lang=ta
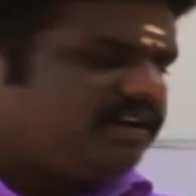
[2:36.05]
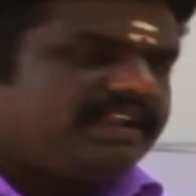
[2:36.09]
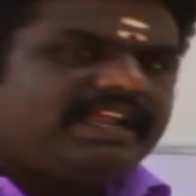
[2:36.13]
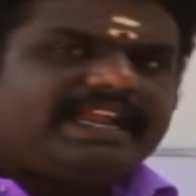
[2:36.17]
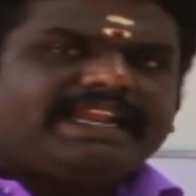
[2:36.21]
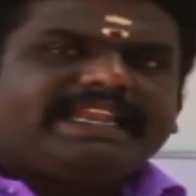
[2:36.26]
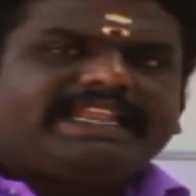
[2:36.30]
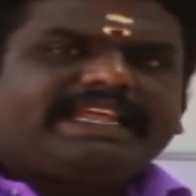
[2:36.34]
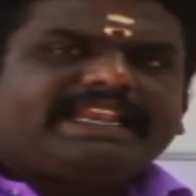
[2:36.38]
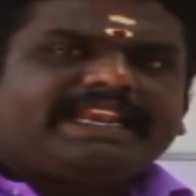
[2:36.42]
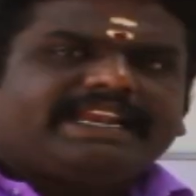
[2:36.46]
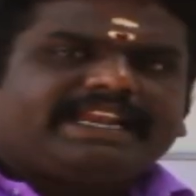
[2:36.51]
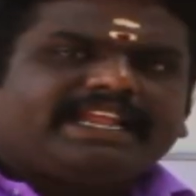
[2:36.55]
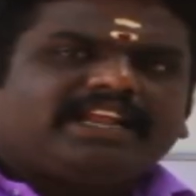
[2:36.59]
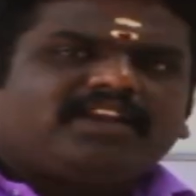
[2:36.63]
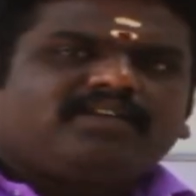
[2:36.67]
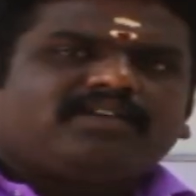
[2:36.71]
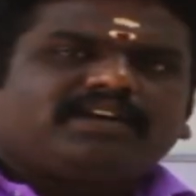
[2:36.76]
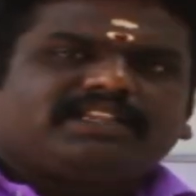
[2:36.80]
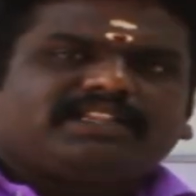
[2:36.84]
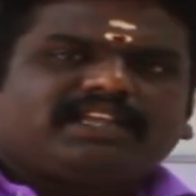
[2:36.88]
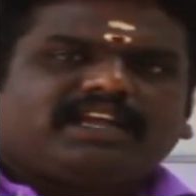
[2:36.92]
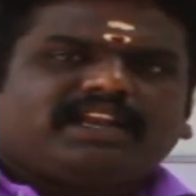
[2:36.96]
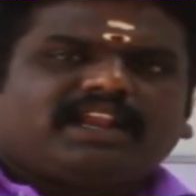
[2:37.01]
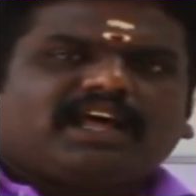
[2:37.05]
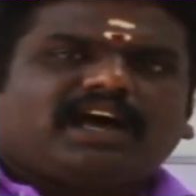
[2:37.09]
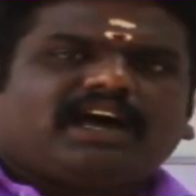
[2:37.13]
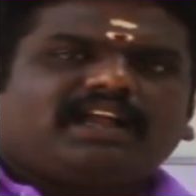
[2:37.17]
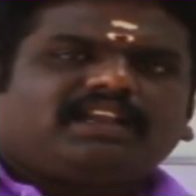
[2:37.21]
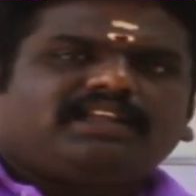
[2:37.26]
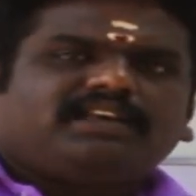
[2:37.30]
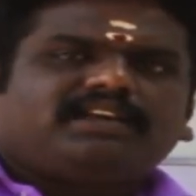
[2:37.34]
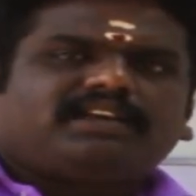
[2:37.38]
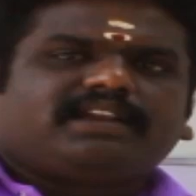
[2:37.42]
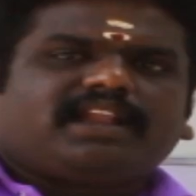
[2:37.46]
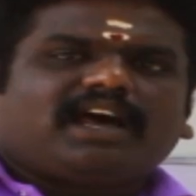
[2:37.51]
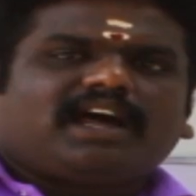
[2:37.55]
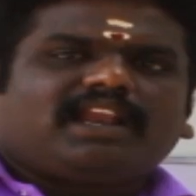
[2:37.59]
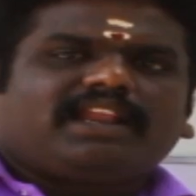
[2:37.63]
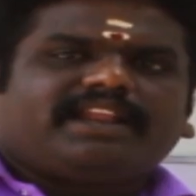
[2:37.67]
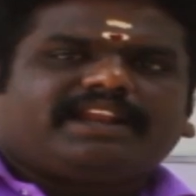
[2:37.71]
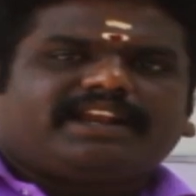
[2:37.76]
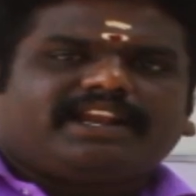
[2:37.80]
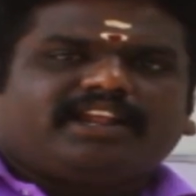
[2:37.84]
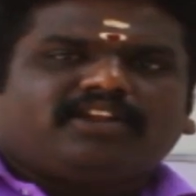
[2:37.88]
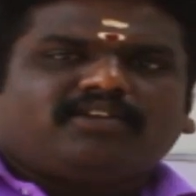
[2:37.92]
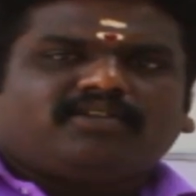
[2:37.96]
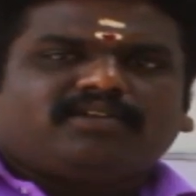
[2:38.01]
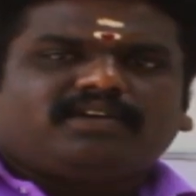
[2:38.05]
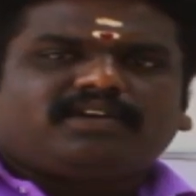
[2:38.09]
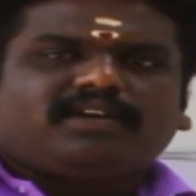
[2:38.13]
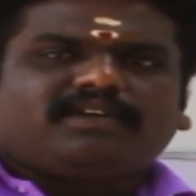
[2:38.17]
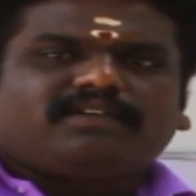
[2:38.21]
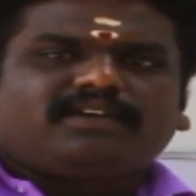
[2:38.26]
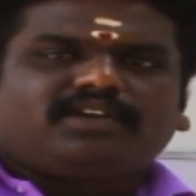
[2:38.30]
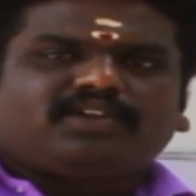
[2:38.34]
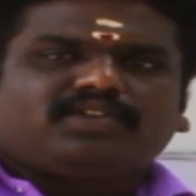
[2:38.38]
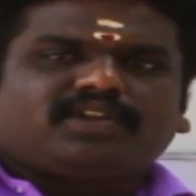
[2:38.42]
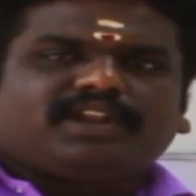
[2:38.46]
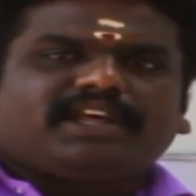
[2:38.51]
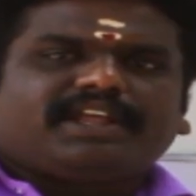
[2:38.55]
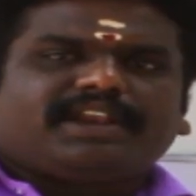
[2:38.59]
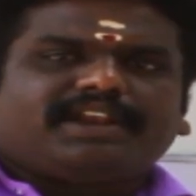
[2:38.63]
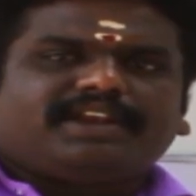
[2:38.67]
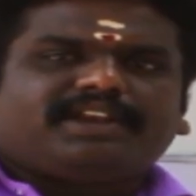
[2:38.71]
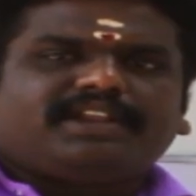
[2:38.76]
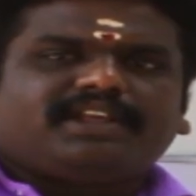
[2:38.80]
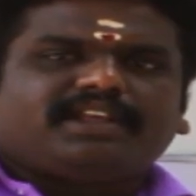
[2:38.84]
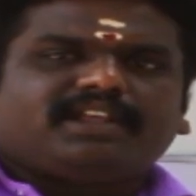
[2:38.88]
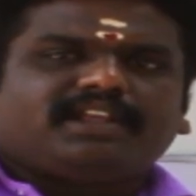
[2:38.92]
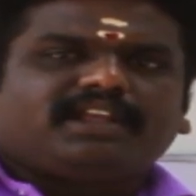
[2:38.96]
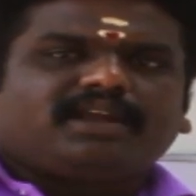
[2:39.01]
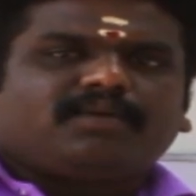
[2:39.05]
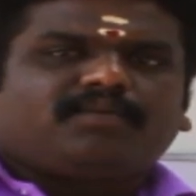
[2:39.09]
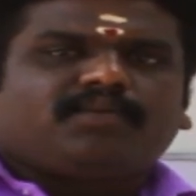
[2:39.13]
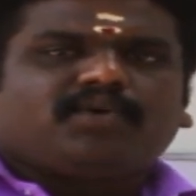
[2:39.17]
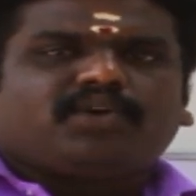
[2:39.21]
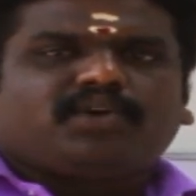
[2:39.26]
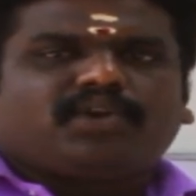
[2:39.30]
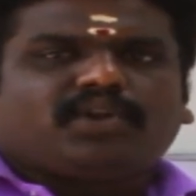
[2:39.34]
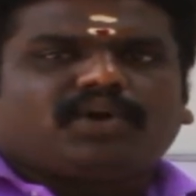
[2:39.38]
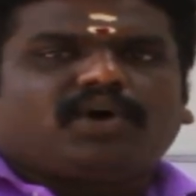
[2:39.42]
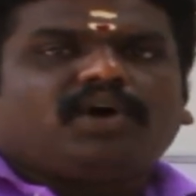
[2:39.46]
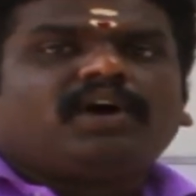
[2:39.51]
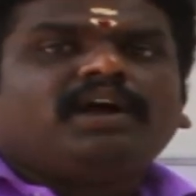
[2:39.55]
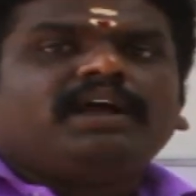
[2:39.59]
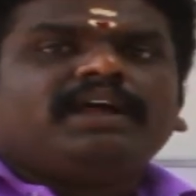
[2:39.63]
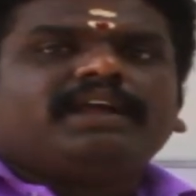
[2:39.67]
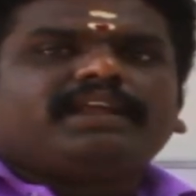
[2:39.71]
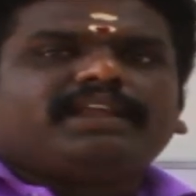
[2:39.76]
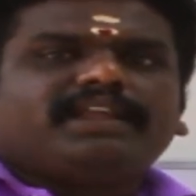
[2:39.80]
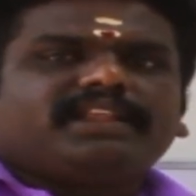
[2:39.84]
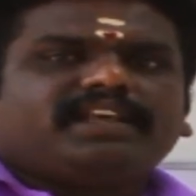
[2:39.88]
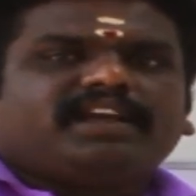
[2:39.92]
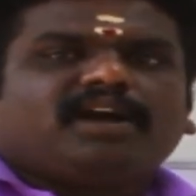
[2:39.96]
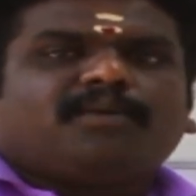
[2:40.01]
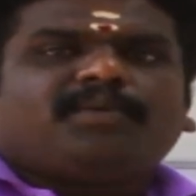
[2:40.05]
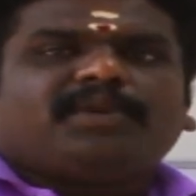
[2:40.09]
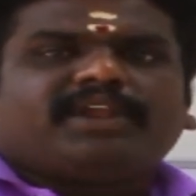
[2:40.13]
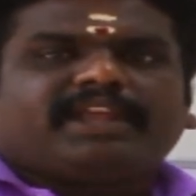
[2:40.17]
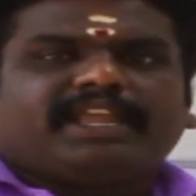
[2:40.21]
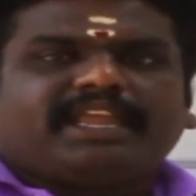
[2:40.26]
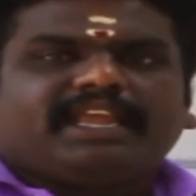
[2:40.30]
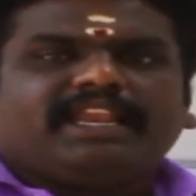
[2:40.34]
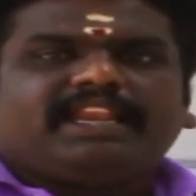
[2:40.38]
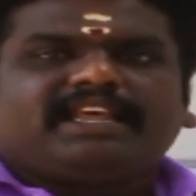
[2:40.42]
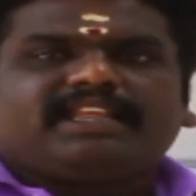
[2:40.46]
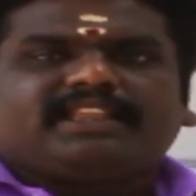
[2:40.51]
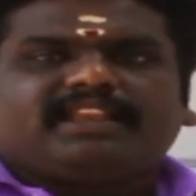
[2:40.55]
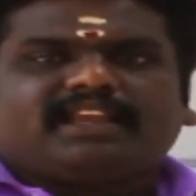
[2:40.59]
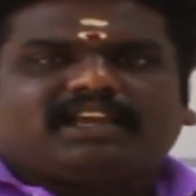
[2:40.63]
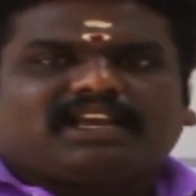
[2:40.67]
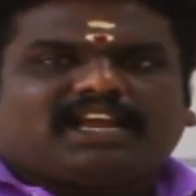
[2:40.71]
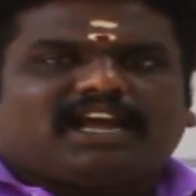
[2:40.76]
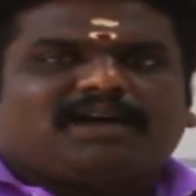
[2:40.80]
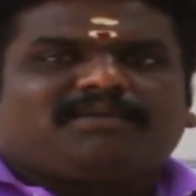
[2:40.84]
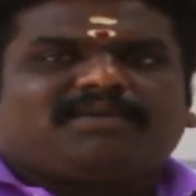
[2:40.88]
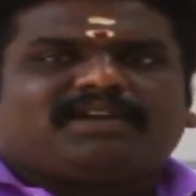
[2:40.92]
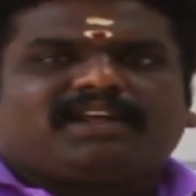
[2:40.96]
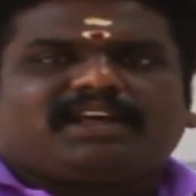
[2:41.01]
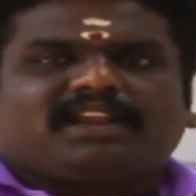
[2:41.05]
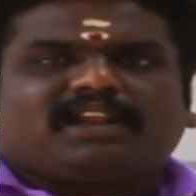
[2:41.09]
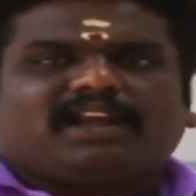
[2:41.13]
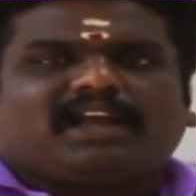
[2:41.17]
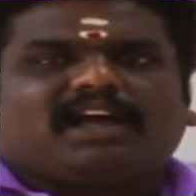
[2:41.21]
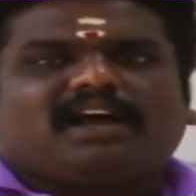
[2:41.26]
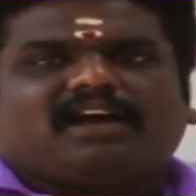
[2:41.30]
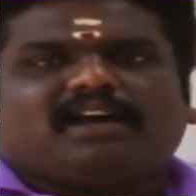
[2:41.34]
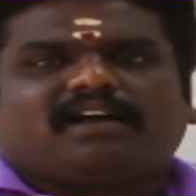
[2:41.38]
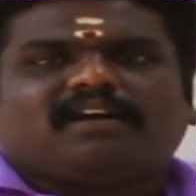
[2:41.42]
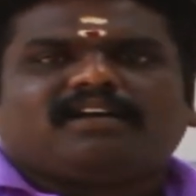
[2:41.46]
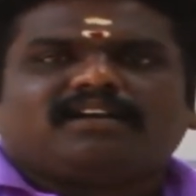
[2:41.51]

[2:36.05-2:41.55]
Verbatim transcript: எட்டை ரெண்டால் வகுத்தா நாலு நாலு ரெண்டால் வகுத்தோன்னா ரெண்டு இங்கே போட்டோம் இதுக்கப்புறம் கீழே எதனா காமனாக இருக்கா